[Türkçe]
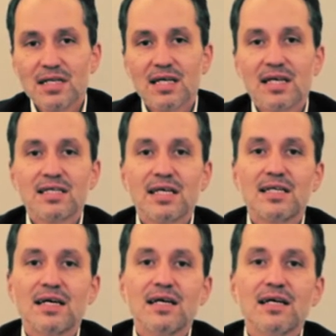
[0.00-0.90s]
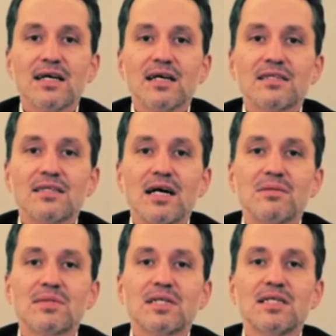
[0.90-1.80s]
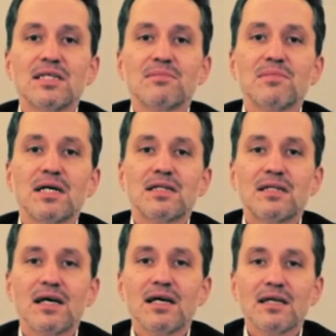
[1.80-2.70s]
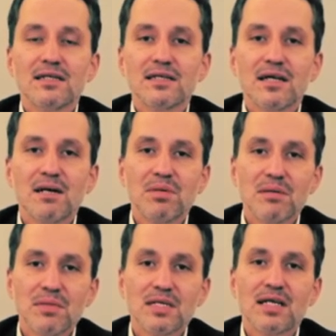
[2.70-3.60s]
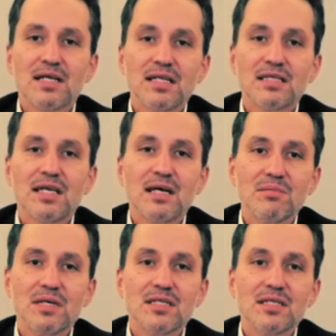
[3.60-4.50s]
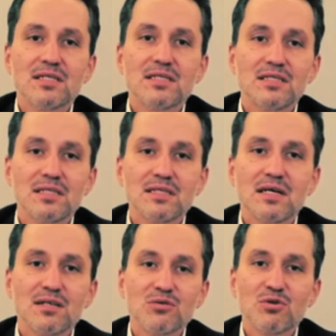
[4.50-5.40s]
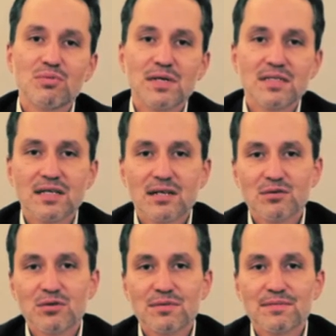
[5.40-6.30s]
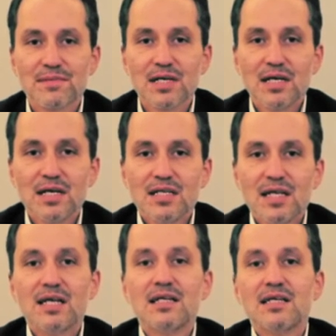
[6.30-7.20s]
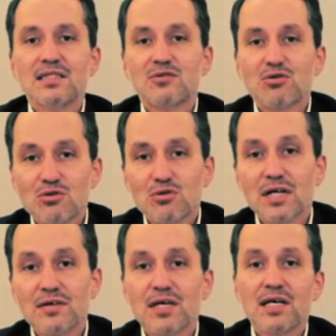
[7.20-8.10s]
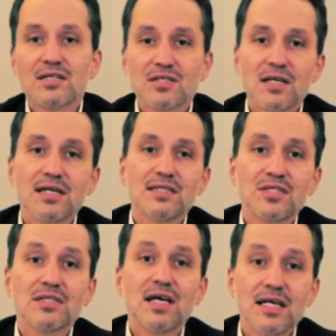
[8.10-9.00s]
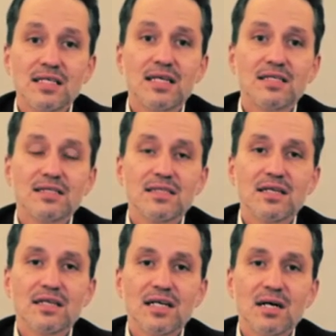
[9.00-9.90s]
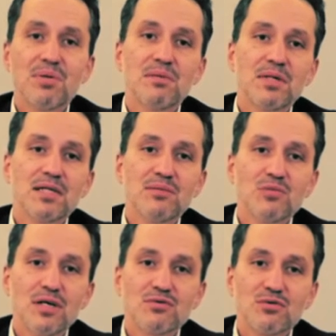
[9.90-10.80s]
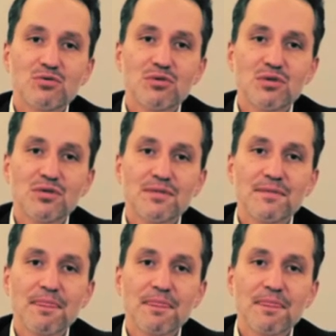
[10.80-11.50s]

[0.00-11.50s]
Genelgede tam 40 madde kapanmadan etkilenmeyecek istisnalı gruplar sayılıyor. Neredeyse çocuklar ve yaşlılar dışında herkes kapanmadan muaf tutuluyor.